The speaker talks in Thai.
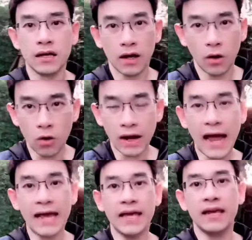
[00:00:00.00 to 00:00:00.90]
อก
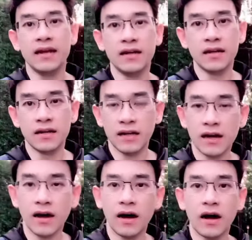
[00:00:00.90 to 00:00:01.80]
ไก่แล้
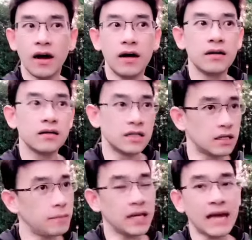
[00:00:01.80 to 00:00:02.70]
วก็ถึ
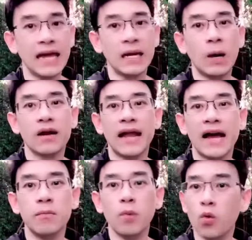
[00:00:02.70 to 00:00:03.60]
งจะเป็นไก่ลอกหนั
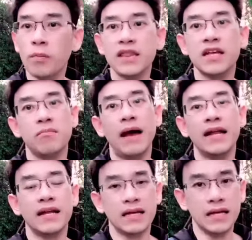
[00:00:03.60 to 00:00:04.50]
งหมูไม่ติดมัน
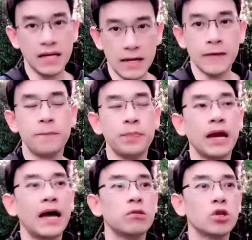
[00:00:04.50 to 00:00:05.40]
อย่างนี้ดี
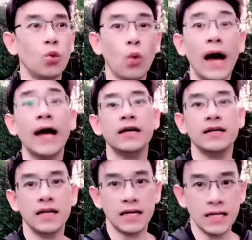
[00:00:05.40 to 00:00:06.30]
นะครับถั่ว
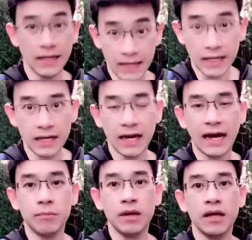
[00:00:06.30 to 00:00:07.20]
อย่างนี้ดีนะค
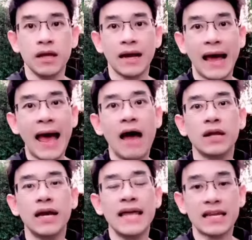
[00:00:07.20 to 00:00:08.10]
รับข้าว
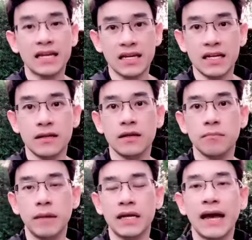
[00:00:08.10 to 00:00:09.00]
ถ้าอยากจะกิน
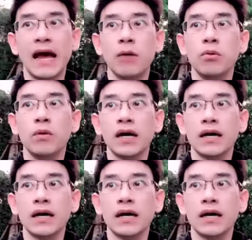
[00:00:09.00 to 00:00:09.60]
เป็นข้าวพวก